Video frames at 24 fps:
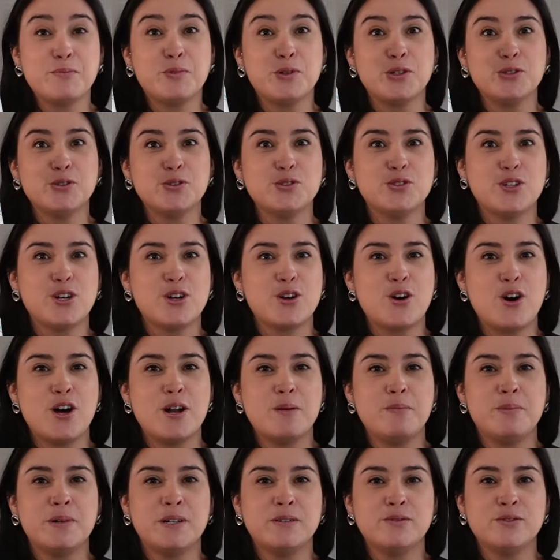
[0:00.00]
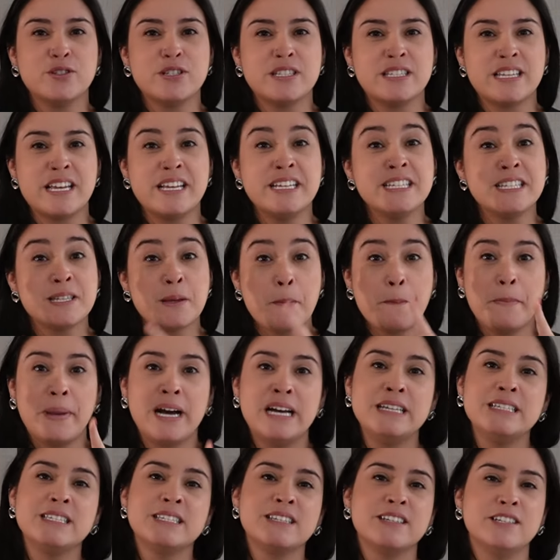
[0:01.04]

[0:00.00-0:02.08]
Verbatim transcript: produto agora para vocês, mas